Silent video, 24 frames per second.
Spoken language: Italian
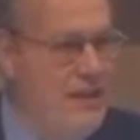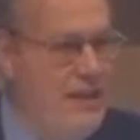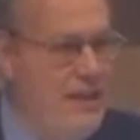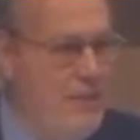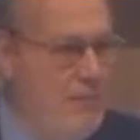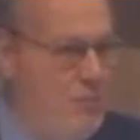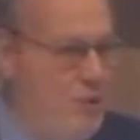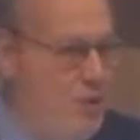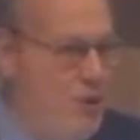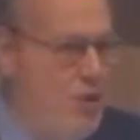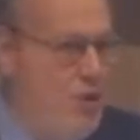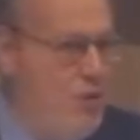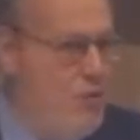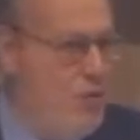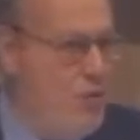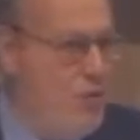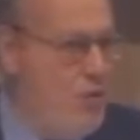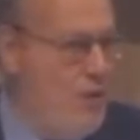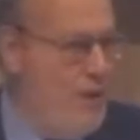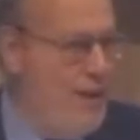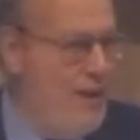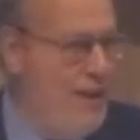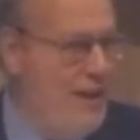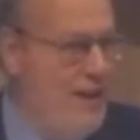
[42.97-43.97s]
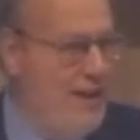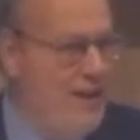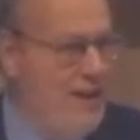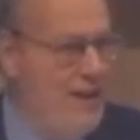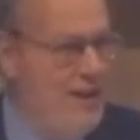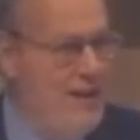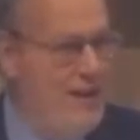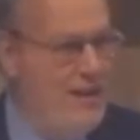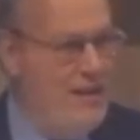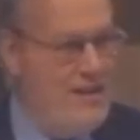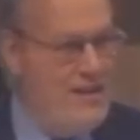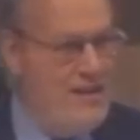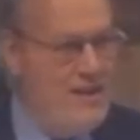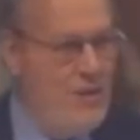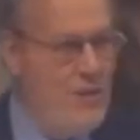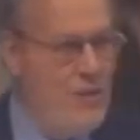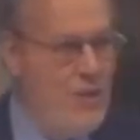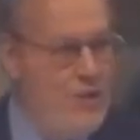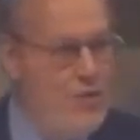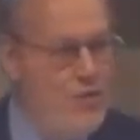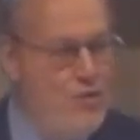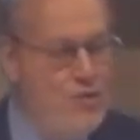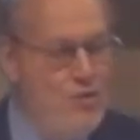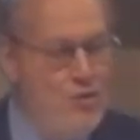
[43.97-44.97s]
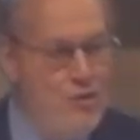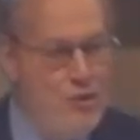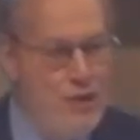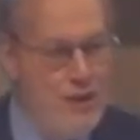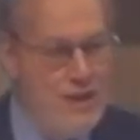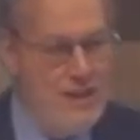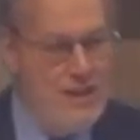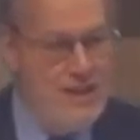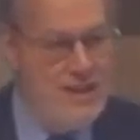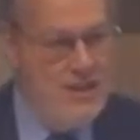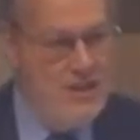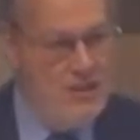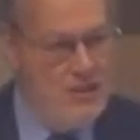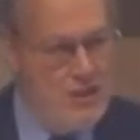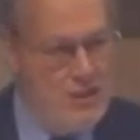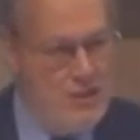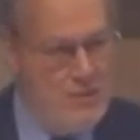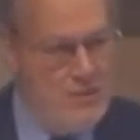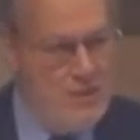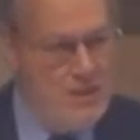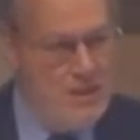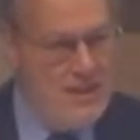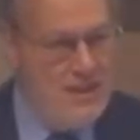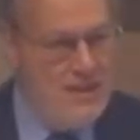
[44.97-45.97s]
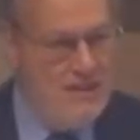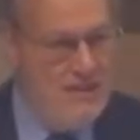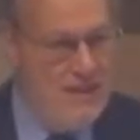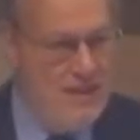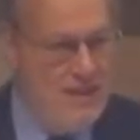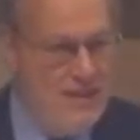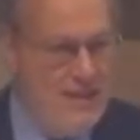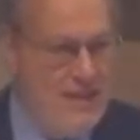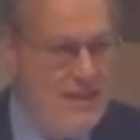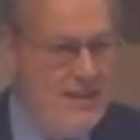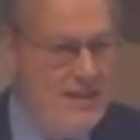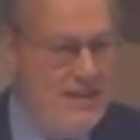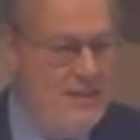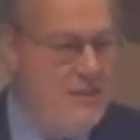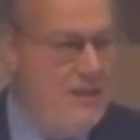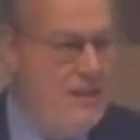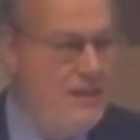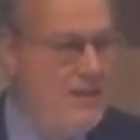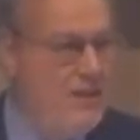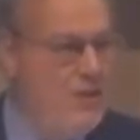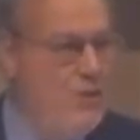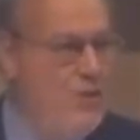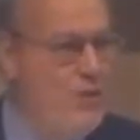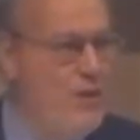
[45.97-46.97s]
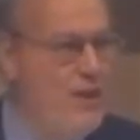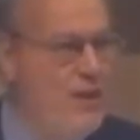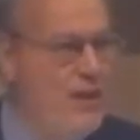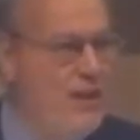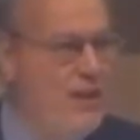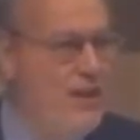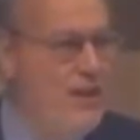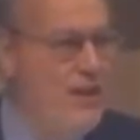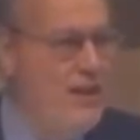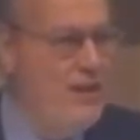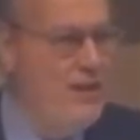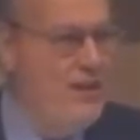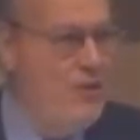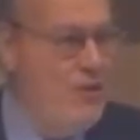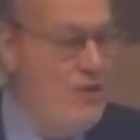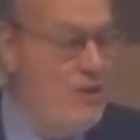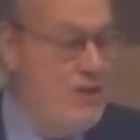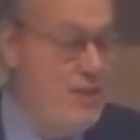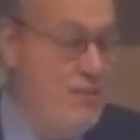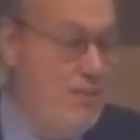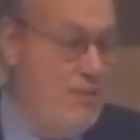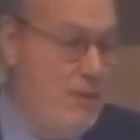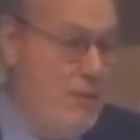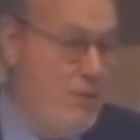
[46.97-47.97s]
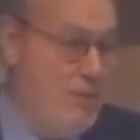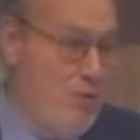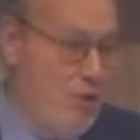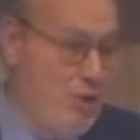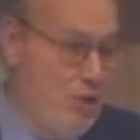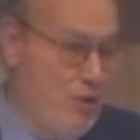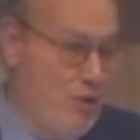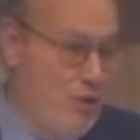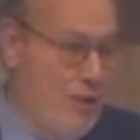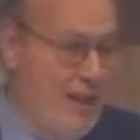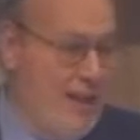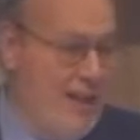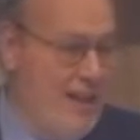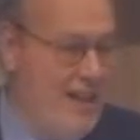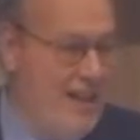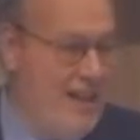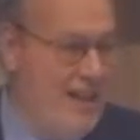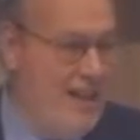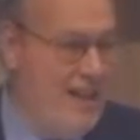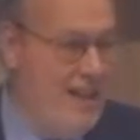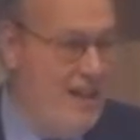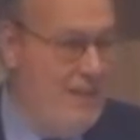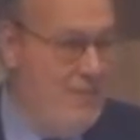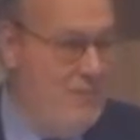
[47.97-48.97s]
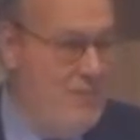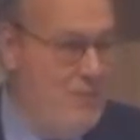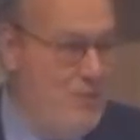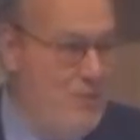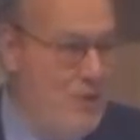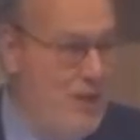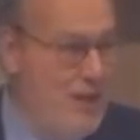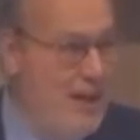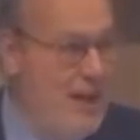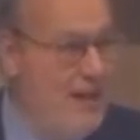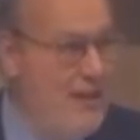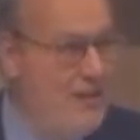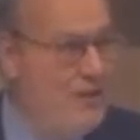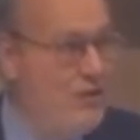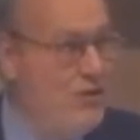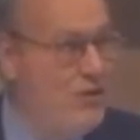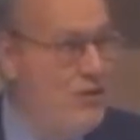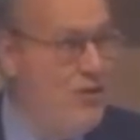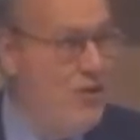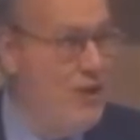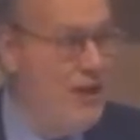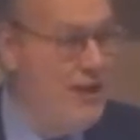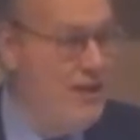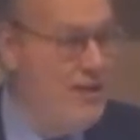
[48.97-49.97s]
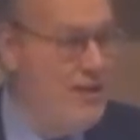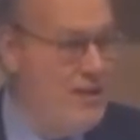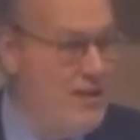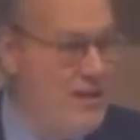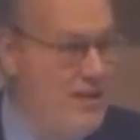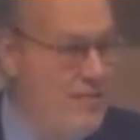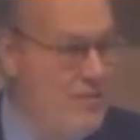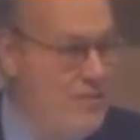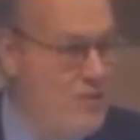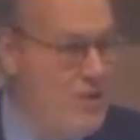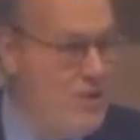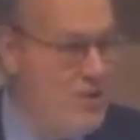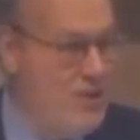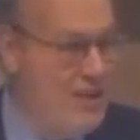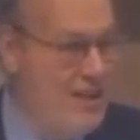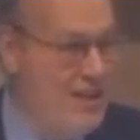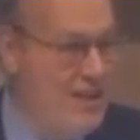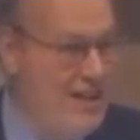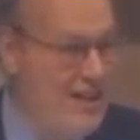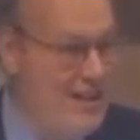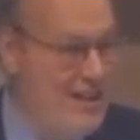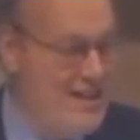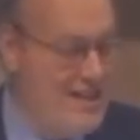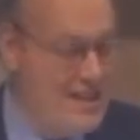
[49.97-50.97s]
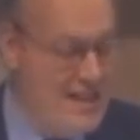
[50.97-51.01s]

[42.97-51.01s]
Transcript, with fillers: e poi comunque eh, se qualcuno non è iscritto si può iscrivere direttamente qui. Questo è per monitorare più che altro la distribuzione nelle